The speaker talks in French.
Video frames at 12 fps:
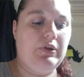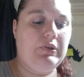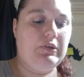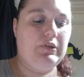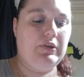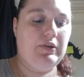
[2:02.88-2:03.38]

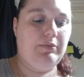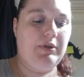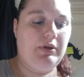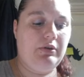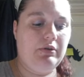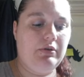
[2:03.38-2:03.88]
s'ils étaient
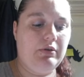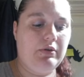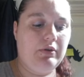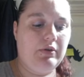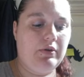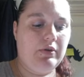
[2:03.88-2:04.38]
bien.
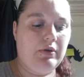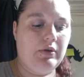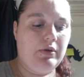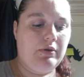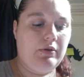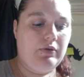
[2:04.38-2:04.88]

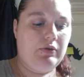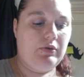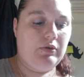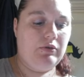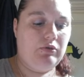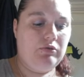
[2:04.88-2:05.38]
Parce
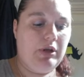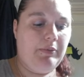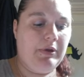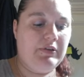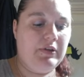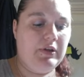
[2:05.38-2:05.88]
que du coup la
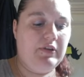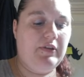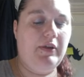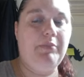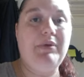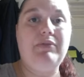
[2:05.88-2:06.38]
personne les
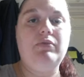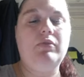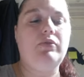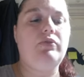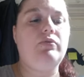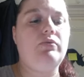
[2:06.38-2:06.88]
avait pas vus
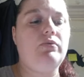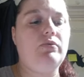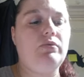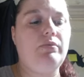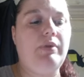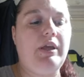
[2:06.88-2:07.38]
dans son
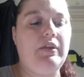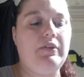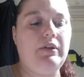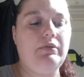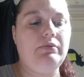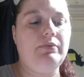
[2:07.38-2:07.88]

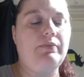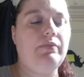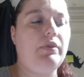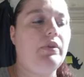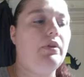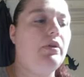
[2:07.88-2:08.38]
magasin.
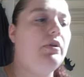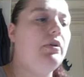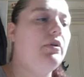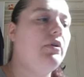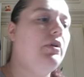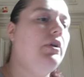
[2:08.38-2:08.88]

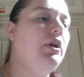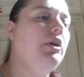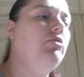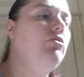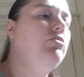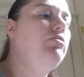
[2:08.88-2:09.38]
Et
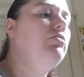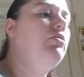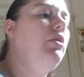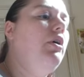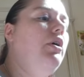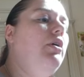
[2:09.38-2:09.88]
du coup
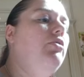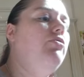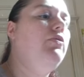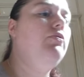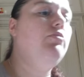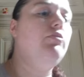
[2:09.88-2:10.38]
euh, je
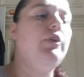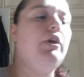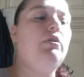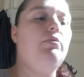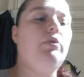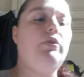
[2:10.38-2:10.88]
vais vous montrer
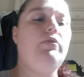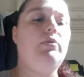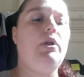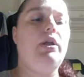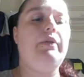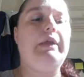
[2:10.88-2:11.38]
comment ils sont
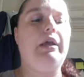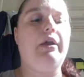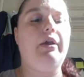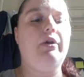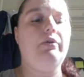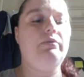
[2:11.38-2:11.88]
à
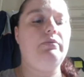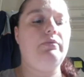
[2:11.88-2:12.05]
l'intérieur.